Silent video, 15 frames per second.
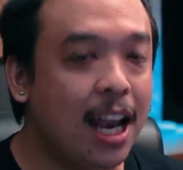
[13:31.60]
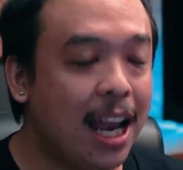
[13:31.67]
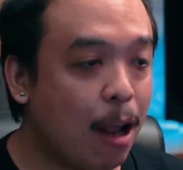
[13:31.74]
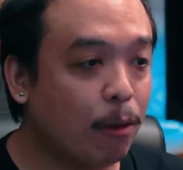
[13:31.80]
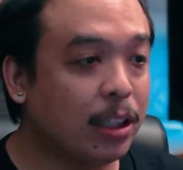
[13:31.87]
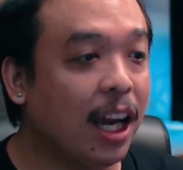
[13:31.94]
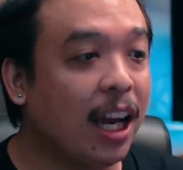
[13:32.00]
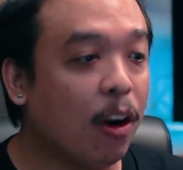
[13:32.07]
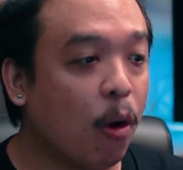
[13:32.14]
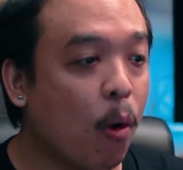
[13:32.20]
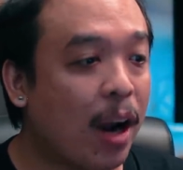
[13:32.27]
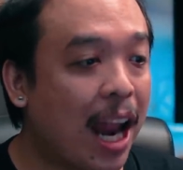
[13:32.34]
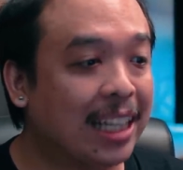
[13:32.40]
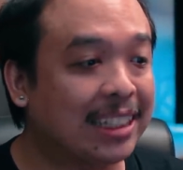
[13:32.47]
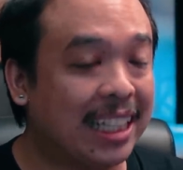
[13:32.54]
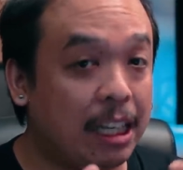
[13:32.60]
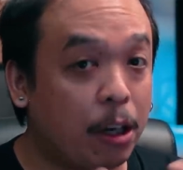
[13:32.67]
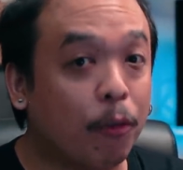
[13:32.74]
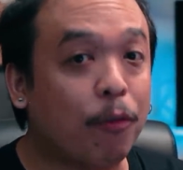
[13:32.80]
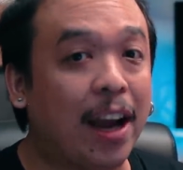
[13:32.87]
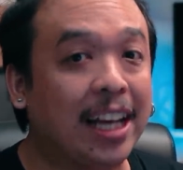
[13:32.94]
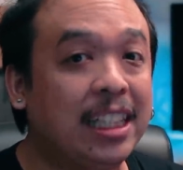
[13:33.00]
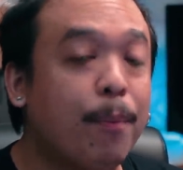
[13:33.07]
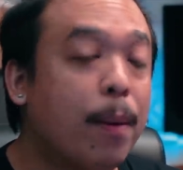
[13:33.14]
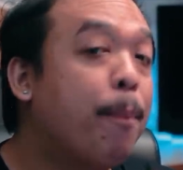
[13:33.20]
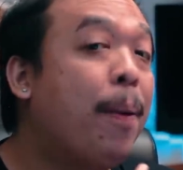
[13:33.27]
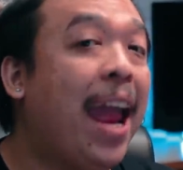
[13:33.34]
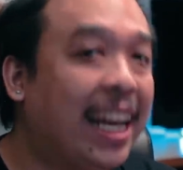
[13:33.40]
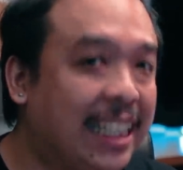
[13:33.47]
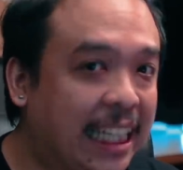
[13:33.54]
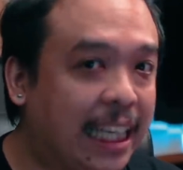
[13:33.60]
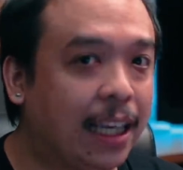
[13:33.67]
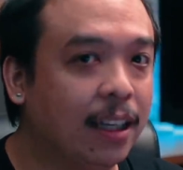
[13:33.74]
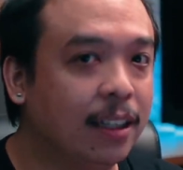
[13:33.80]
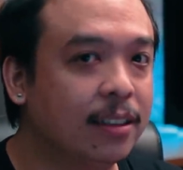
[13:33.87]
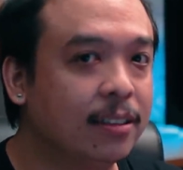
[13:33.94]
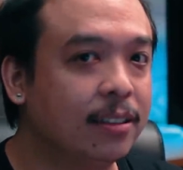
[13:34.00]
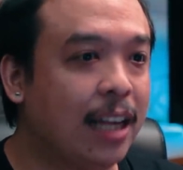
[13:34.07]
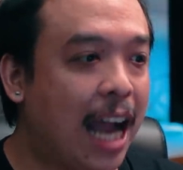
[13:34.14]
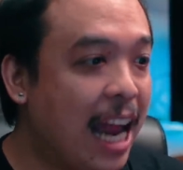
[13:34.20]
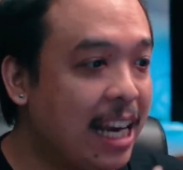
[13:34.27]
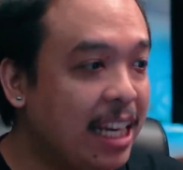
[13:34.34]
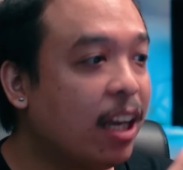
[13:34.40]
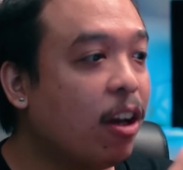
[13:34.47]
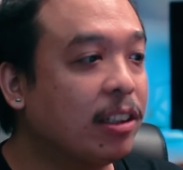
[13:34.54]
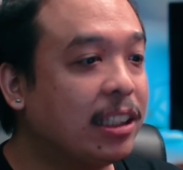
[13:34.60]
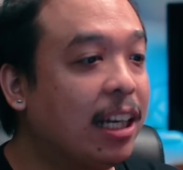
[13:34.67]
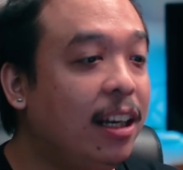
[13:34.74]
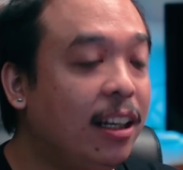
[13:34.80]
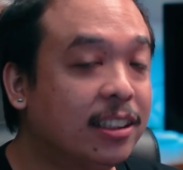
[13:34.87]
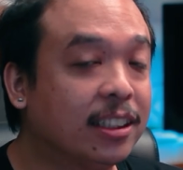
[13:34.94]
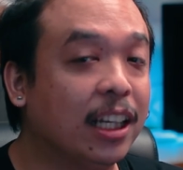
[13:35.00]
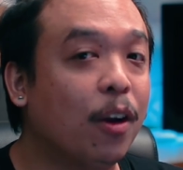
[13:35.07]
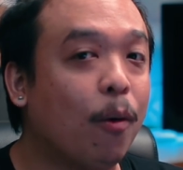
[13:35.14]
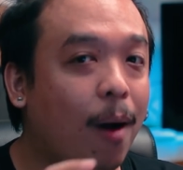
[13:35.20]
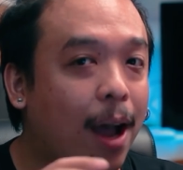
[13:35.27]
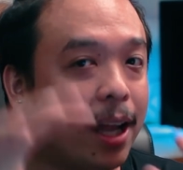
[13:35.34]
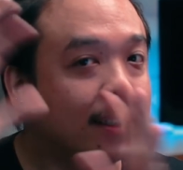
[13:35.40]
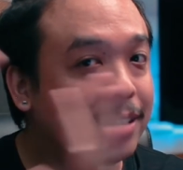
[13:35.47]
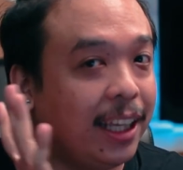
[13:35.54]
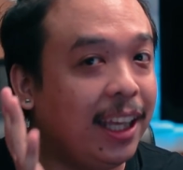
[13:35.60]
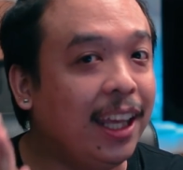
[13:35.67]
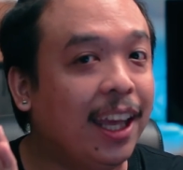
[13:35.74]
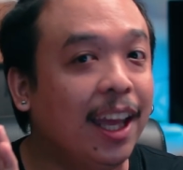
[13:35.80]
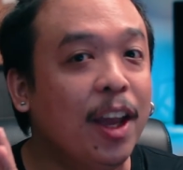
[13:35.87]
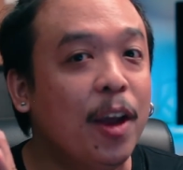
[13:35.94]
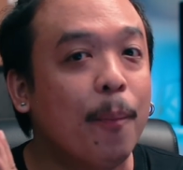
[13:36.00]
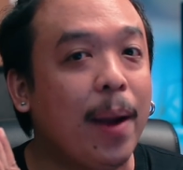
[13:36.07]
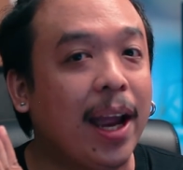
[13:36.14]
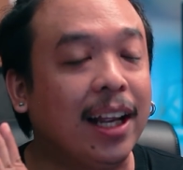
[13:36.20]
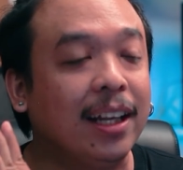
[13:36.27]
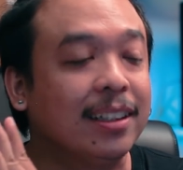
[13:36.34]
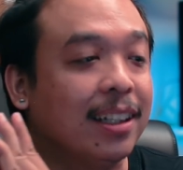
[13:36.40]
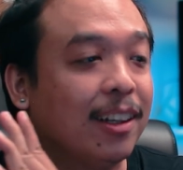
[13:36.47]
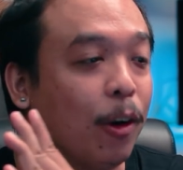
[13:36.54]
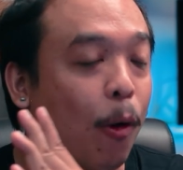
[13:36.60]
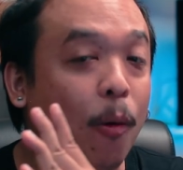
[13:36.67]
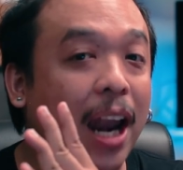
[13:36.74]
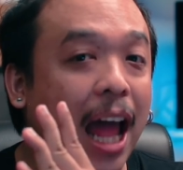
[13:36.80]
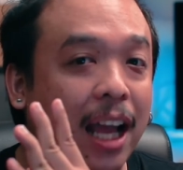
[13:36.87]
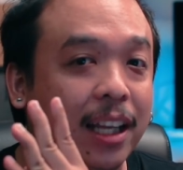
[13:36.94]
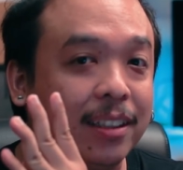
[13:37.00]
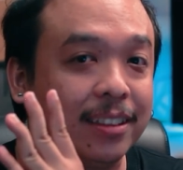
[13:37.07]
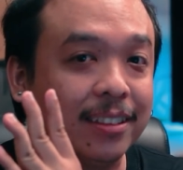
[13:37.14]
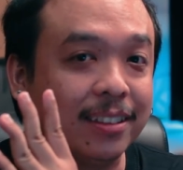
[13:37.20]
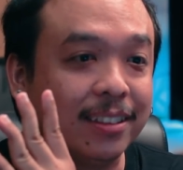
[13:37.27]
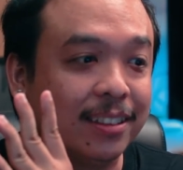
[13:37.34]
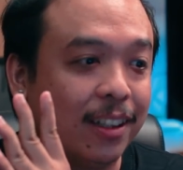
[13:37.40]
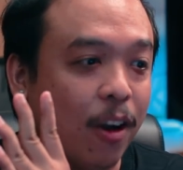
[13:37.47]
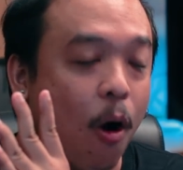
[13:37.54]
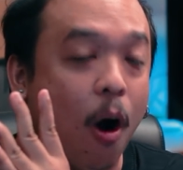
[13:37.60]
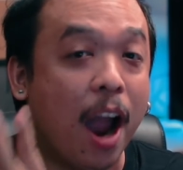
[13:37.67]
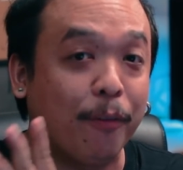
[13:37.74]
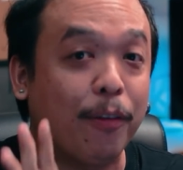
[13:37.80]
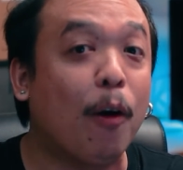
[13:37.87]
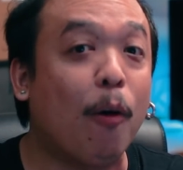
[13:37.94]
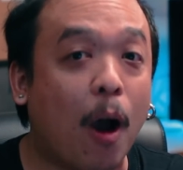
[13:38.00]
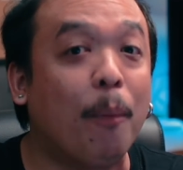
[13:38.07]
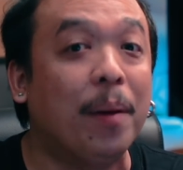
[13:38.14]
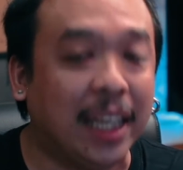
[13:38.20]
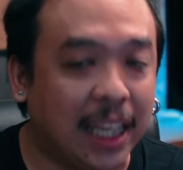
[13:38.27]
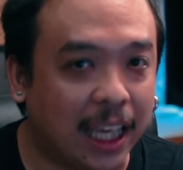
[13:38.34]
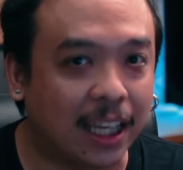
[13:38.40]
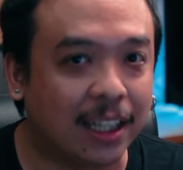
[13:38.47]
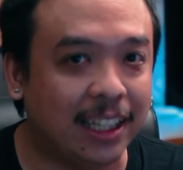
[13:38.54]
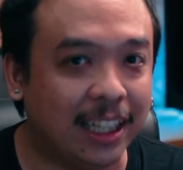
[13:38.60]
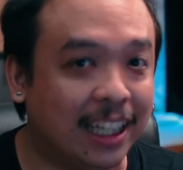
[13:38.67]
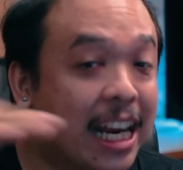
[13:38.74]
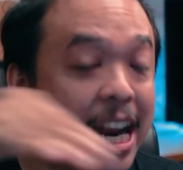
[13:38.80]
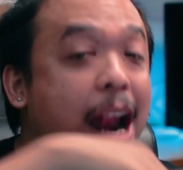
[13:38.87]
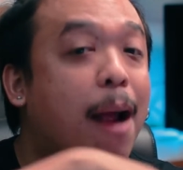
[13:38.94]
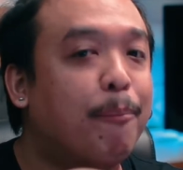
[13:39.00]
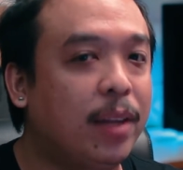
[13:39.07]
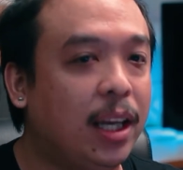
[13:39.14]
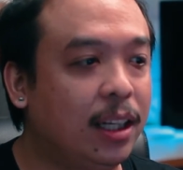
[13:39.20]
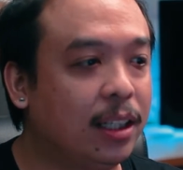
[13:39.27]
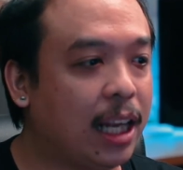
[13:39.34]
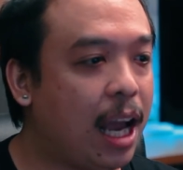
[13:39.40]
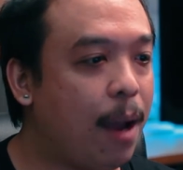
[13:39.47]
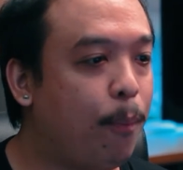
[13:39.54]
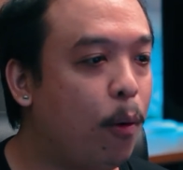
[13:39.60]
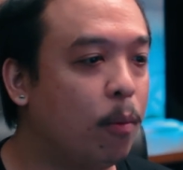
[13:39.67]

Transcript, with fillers: แล้วเธอหลงรักสายรถไฟที่เป็นเพศหญิง อันนี้ก็จะลึกซึ้งกว่าที่ แม่งหลงรักหอไอเฟลเข้าไปอีก ระดับหนึ่งนะครับผ